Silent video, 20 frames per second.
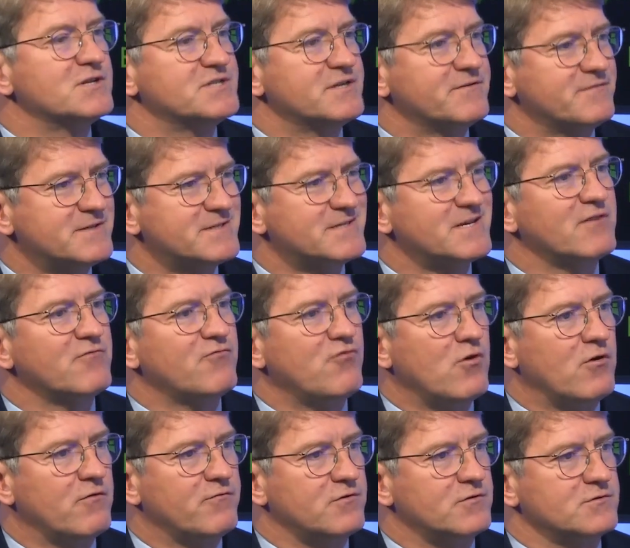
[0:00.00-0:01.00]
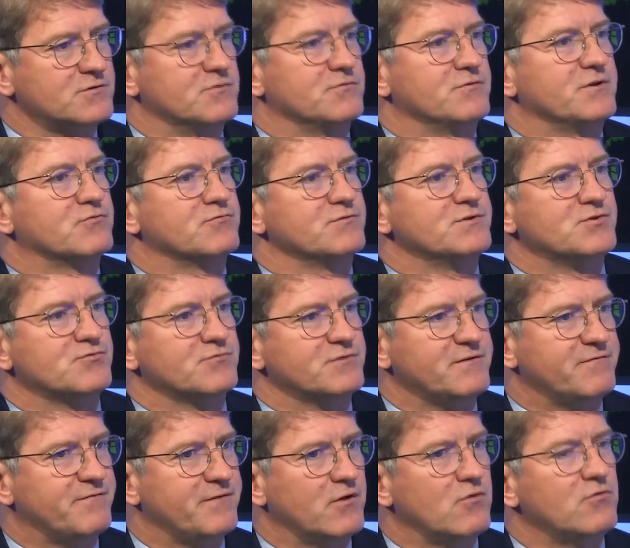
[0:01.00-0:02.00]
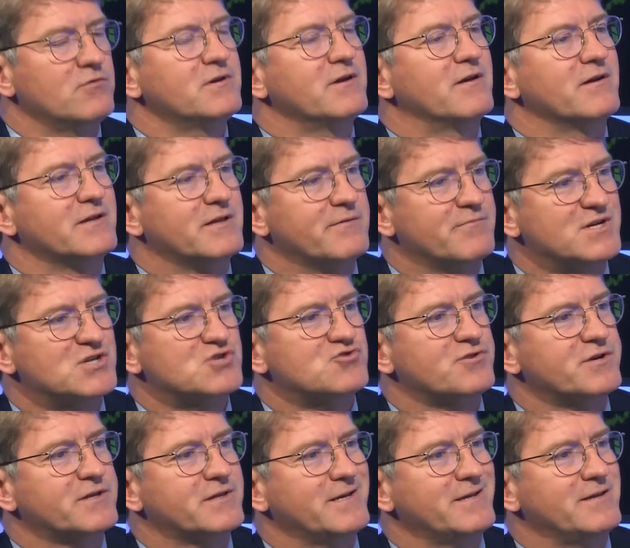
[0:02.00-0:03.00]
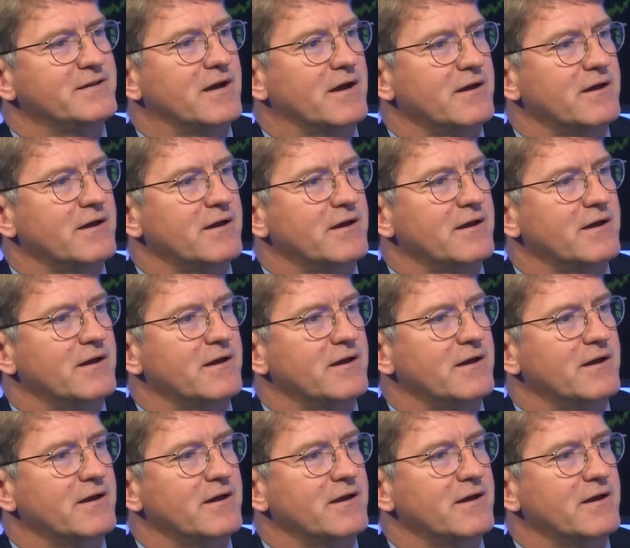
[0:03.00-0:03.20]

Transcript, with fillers: on l'a déjà fait cinq fois en France, dans des conditions différentes et avec des majorités